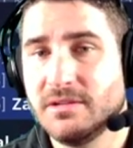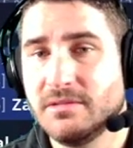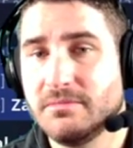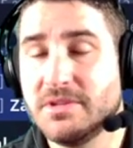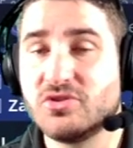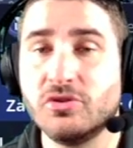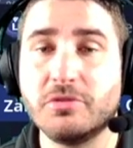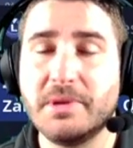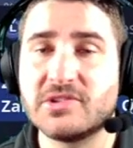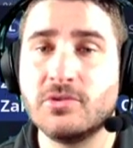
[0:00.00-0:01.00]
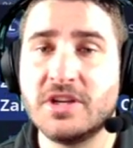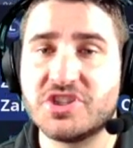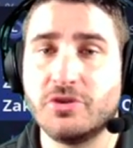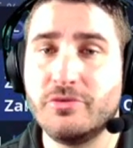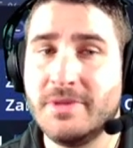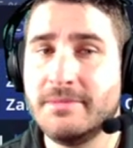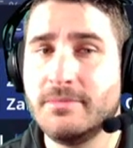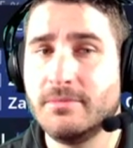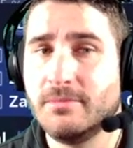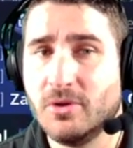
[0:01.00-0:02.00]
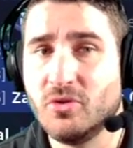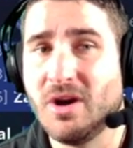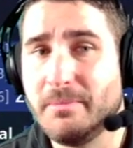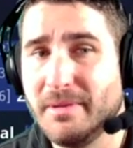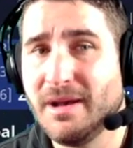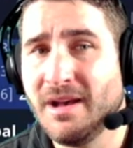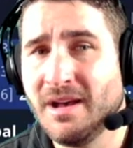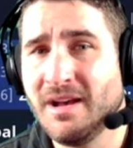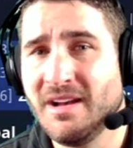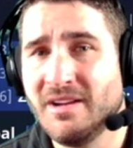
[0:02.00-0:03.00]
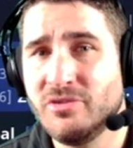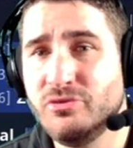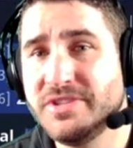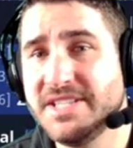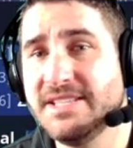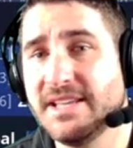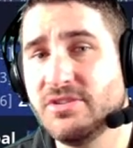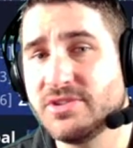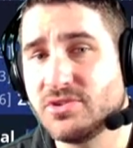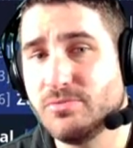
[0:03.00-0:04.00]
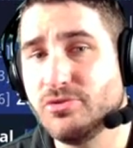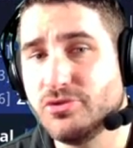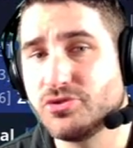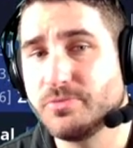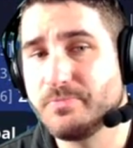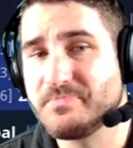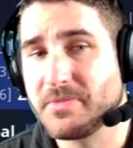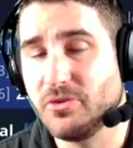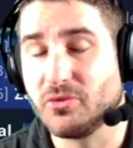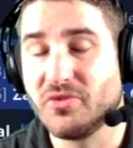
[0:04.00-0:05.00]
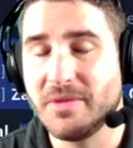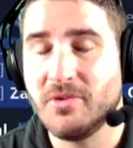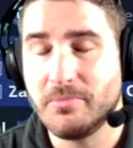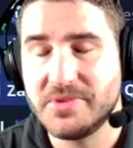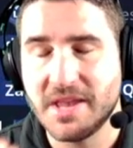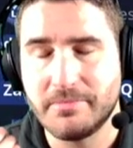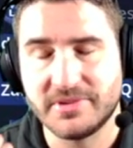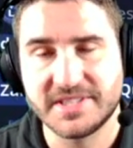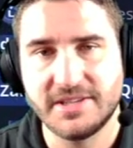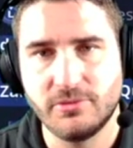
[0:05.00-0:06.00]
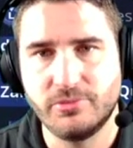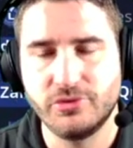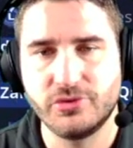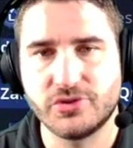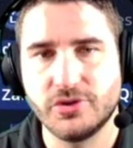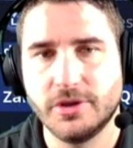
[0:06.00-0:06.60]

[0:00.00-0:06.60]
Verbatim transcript: mais sur notre personnage en lui-même, bah, on n'aura pas l'utilité de ce bonus. Donc vraiment bien penser au bonus.